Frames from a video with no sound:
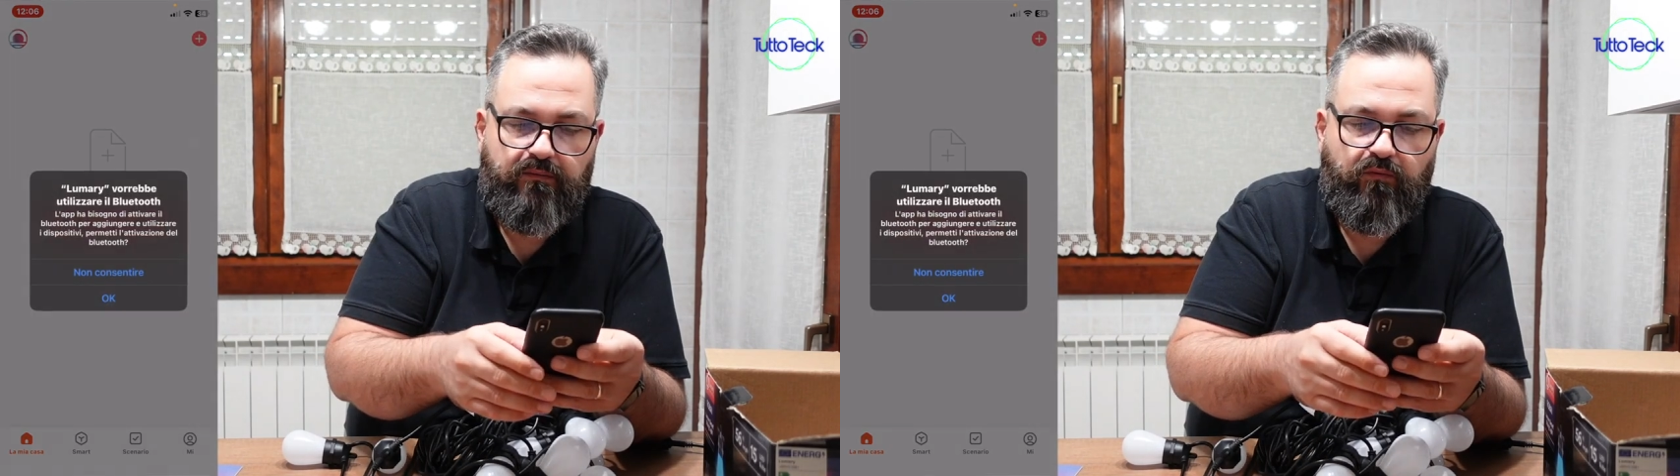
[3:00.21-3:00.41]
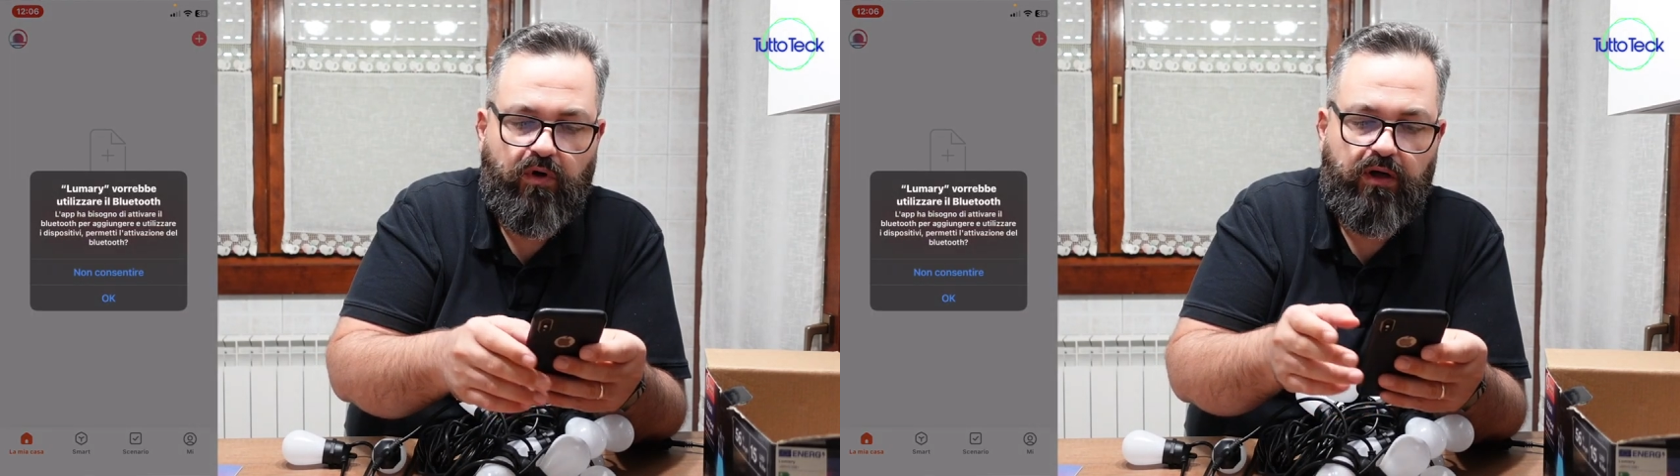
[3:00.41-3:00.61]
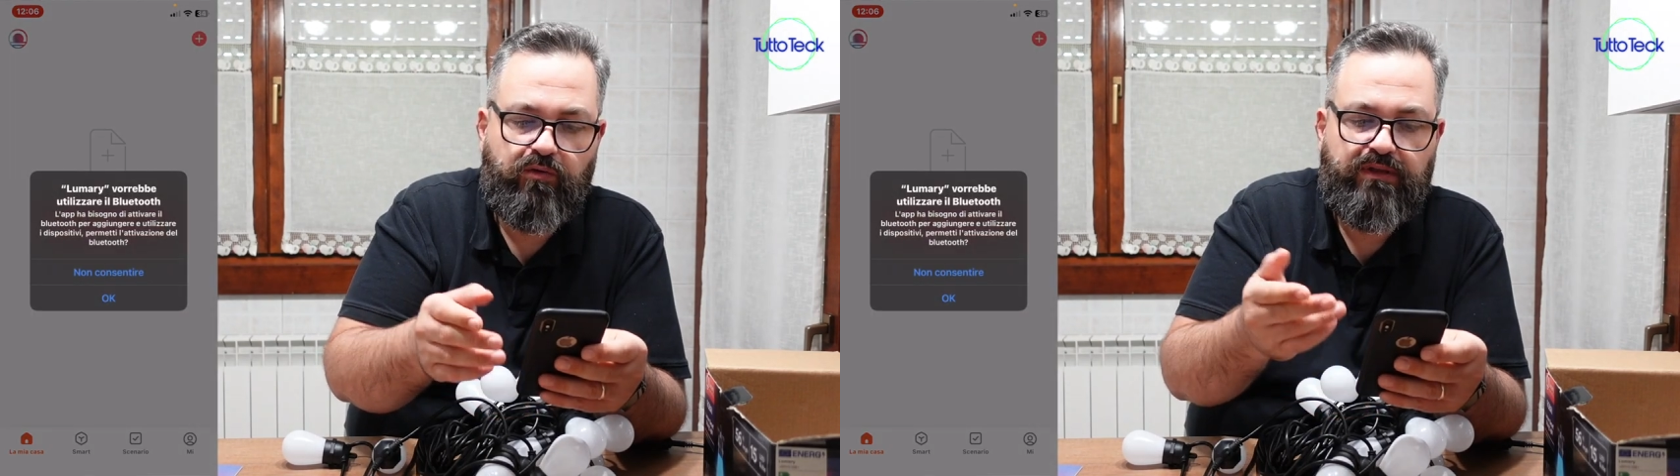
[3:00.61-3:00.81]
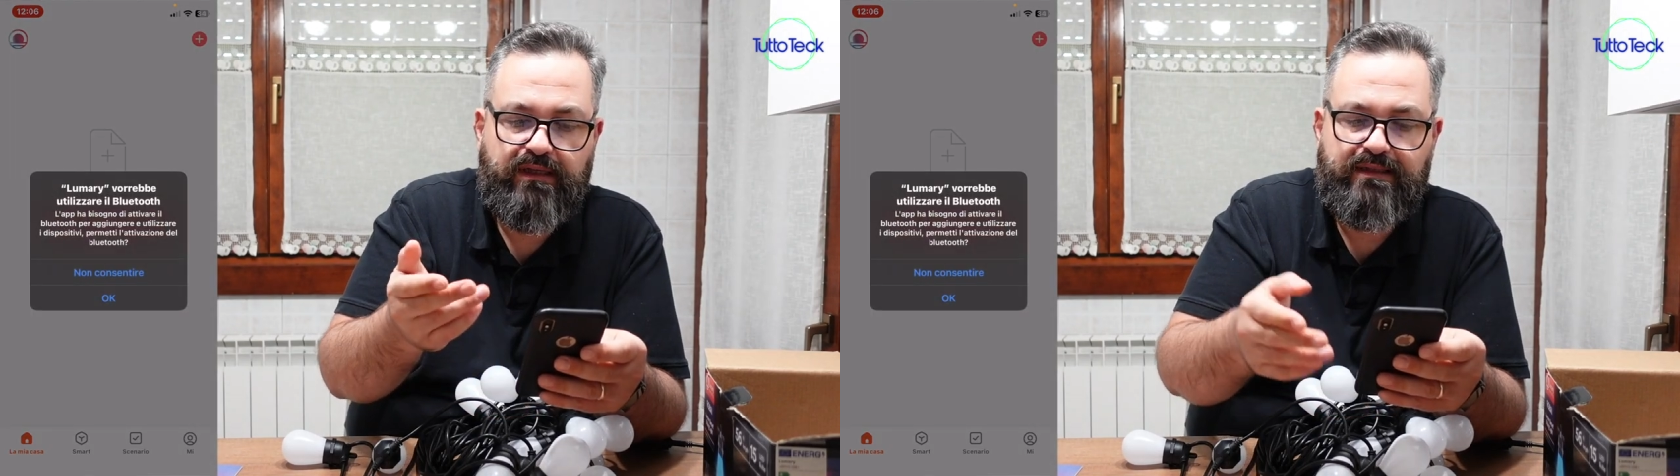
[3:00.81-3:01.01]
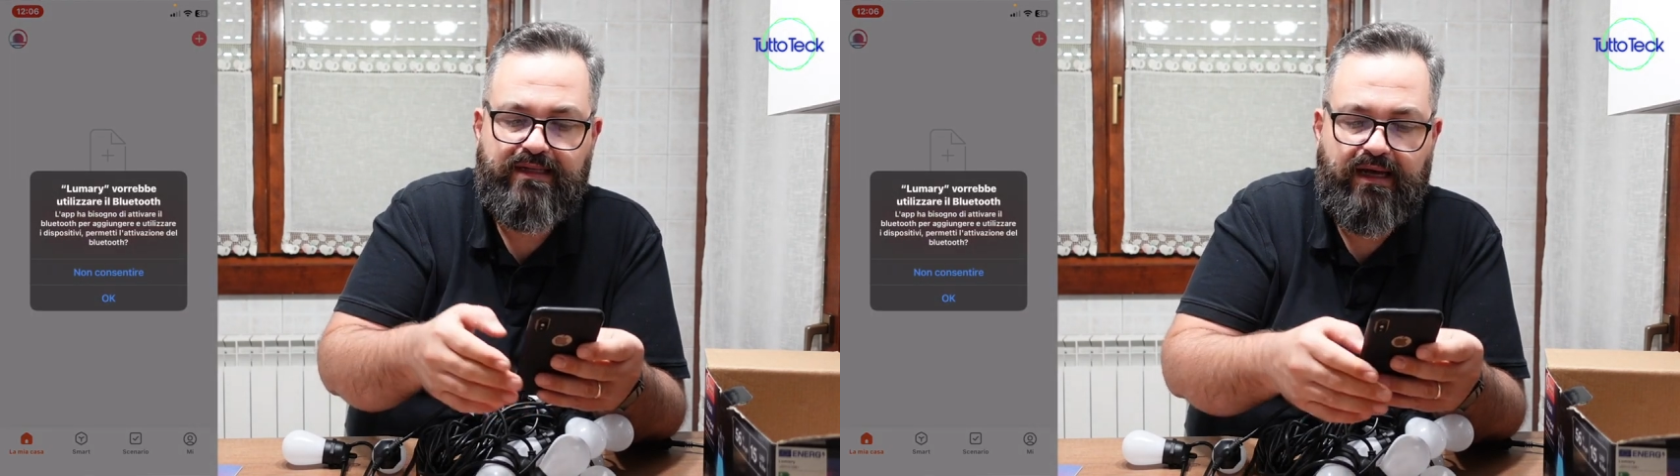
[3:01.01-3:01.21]
vuole
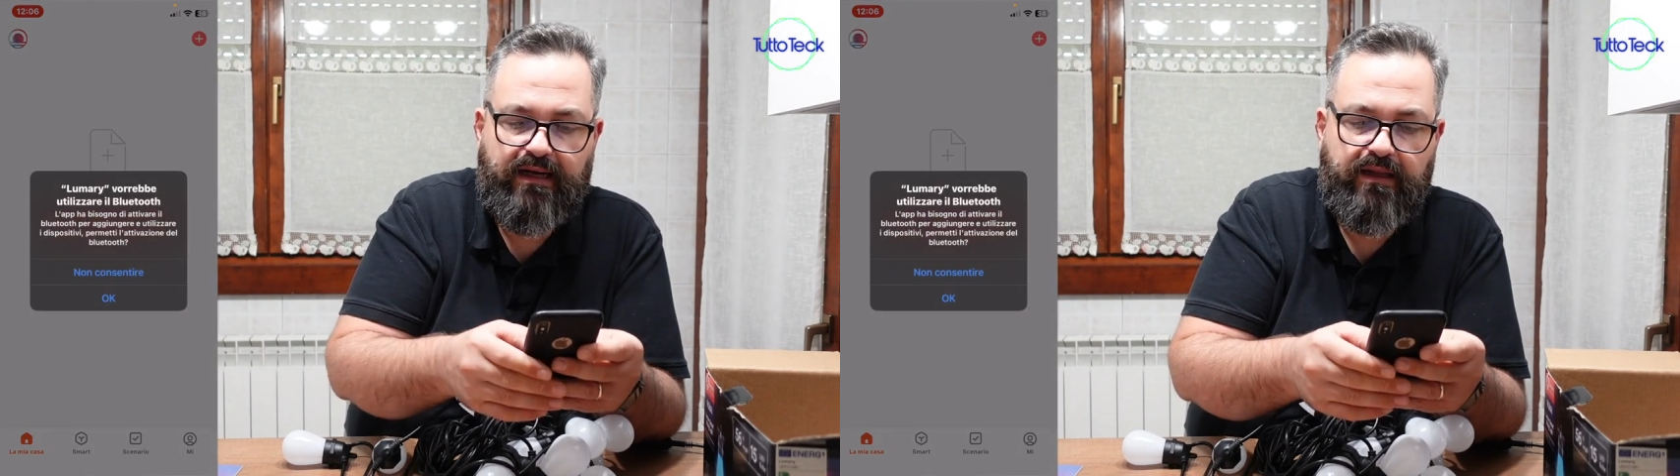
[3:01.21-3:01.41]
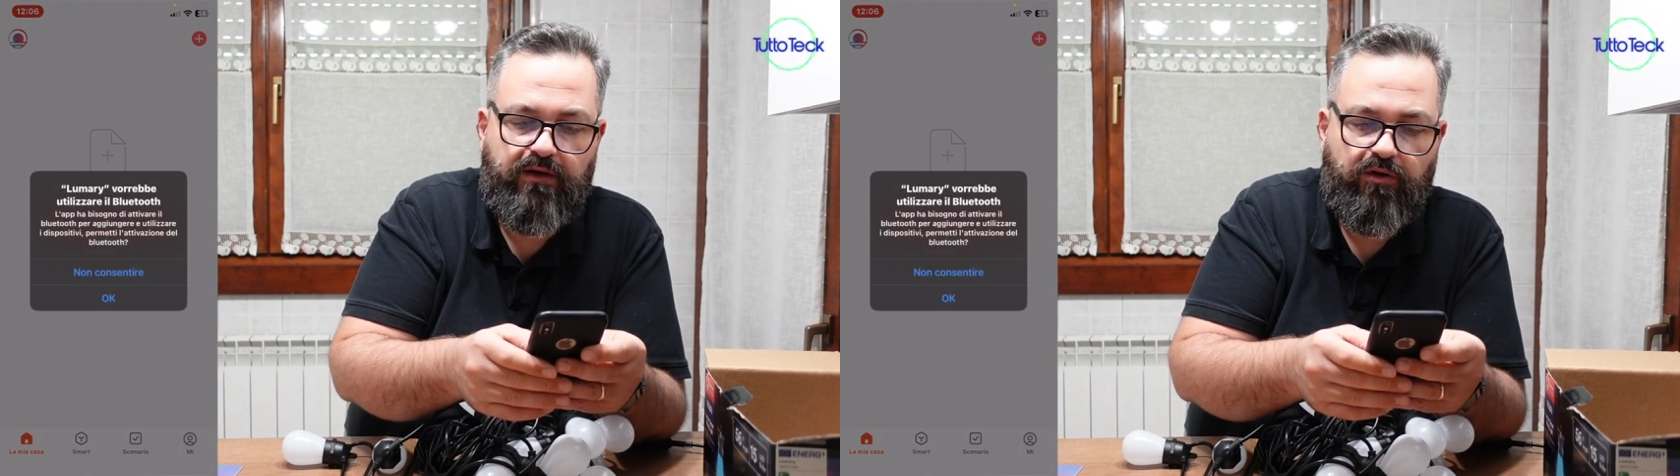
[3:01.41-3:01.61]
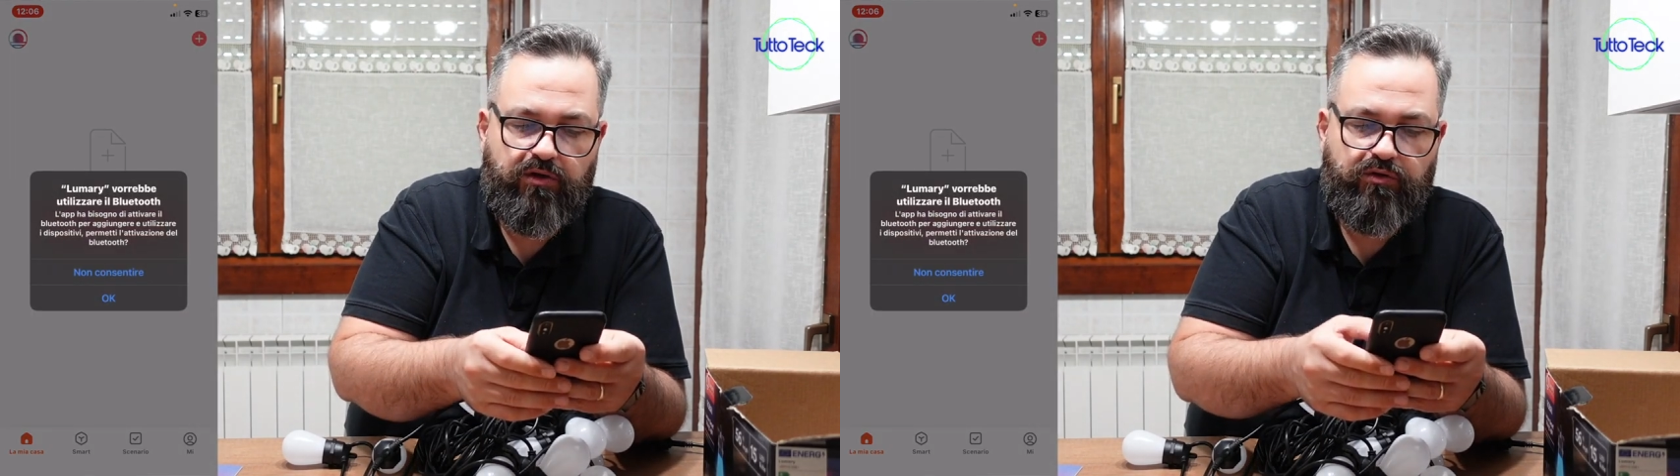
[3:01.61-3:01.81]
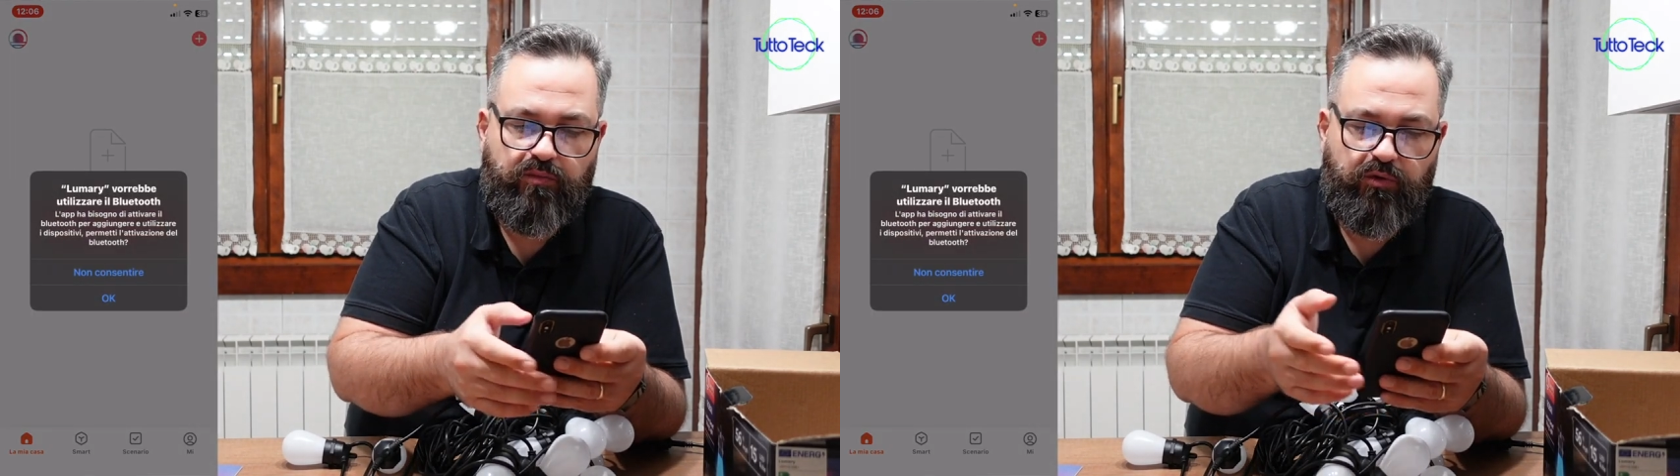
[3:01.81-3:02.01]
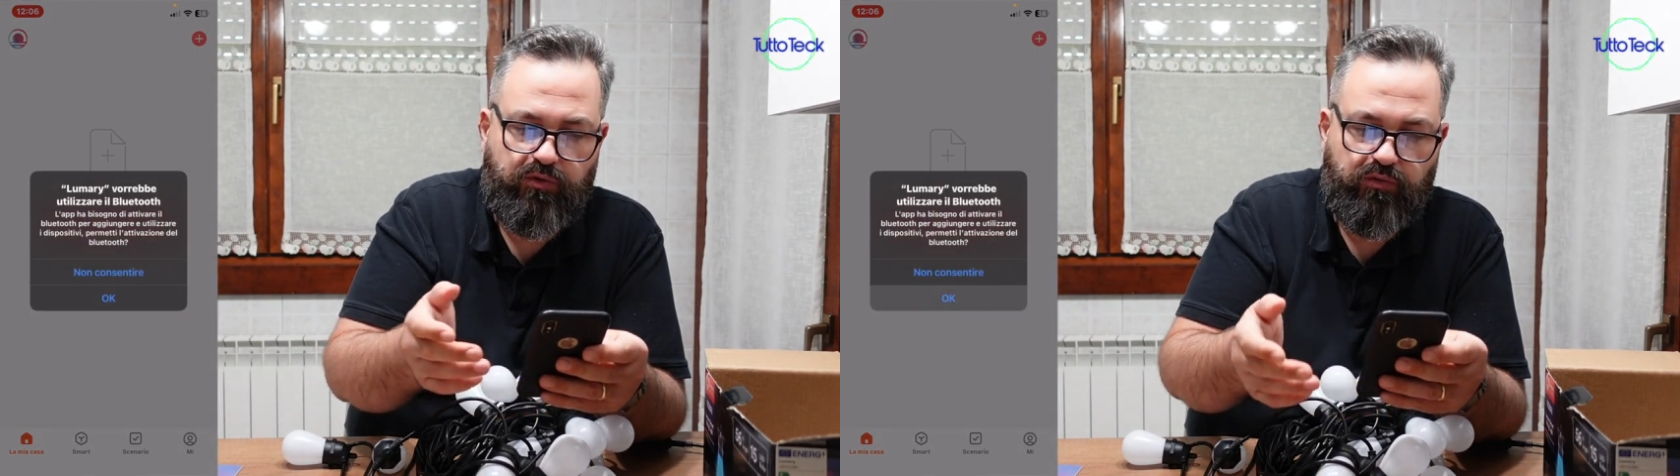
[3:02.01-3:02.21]
utilizzare il nostro
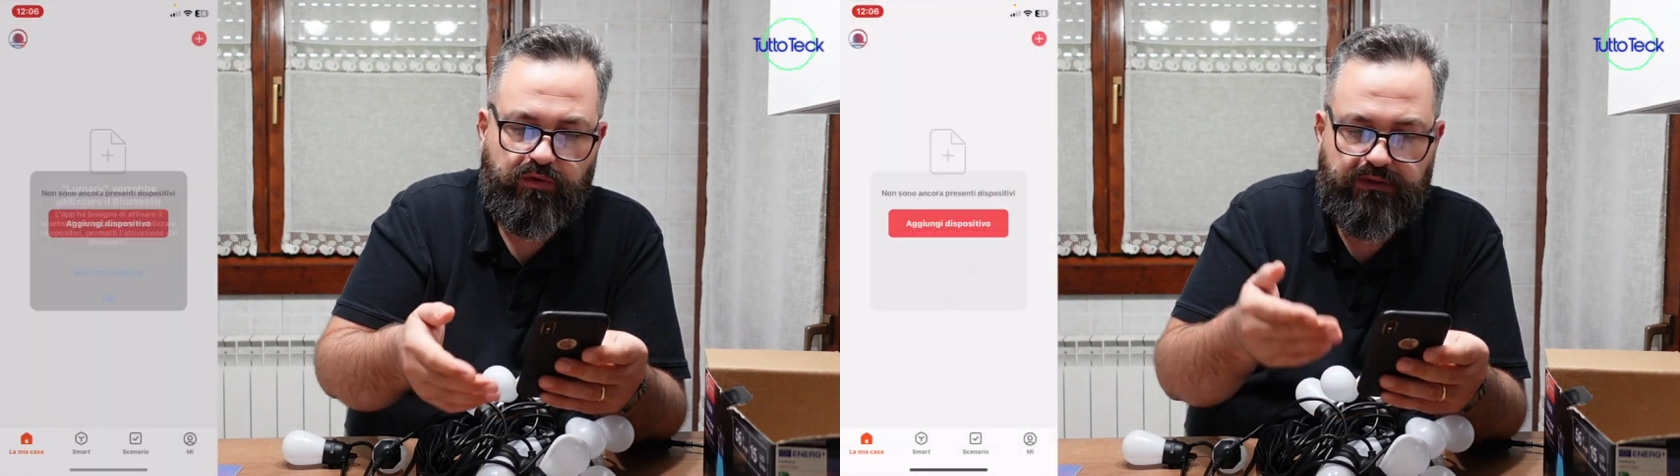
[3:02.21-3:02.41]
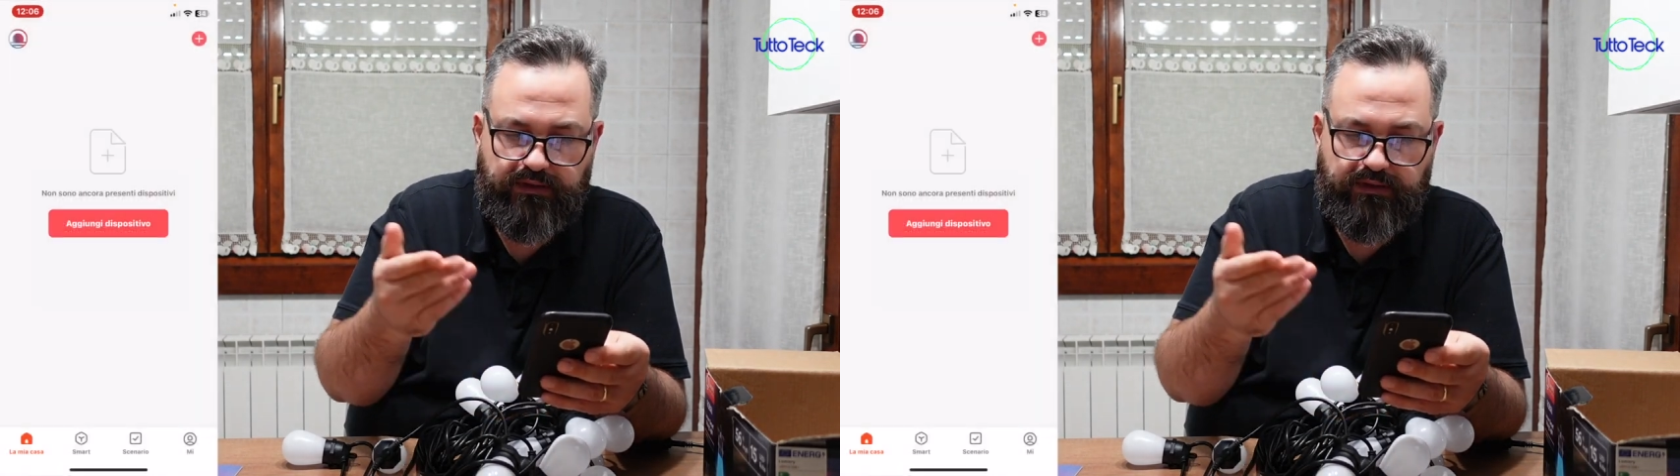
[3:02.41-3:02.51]
Bluetooth,